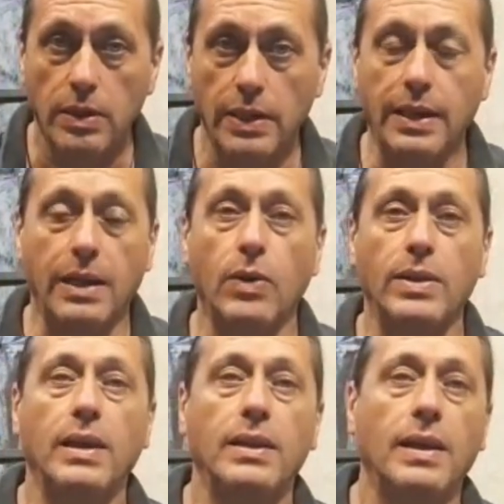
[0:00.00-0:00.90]
Ese que no
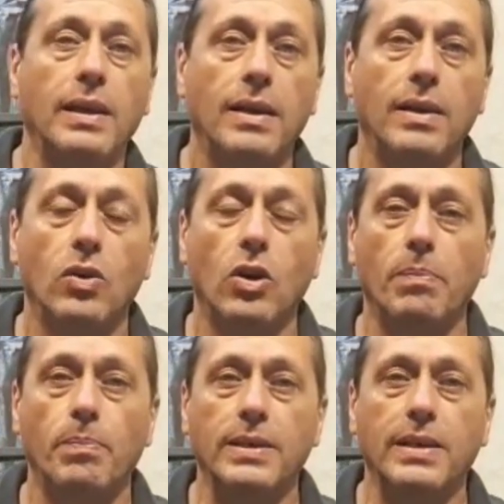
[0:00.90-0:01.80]
atiende lo
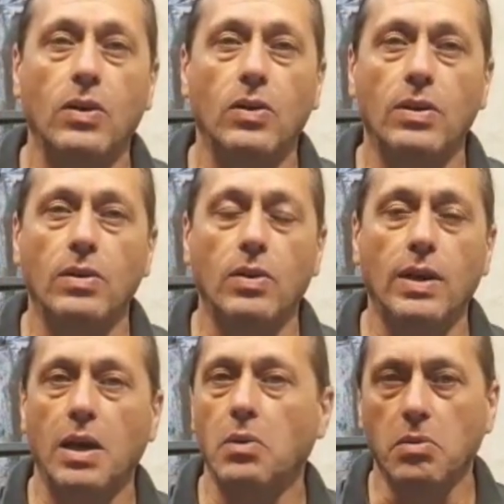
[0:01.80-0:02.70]
que pasa con,
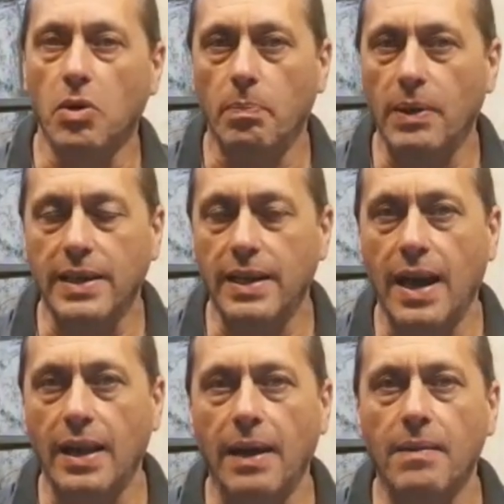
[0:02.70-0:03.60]
la salud, no pasa
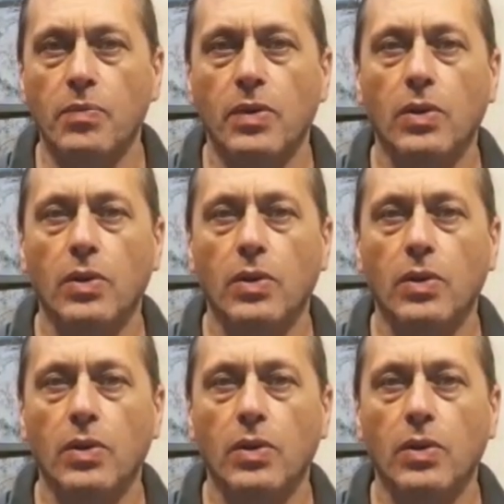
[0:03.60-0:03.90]
nada.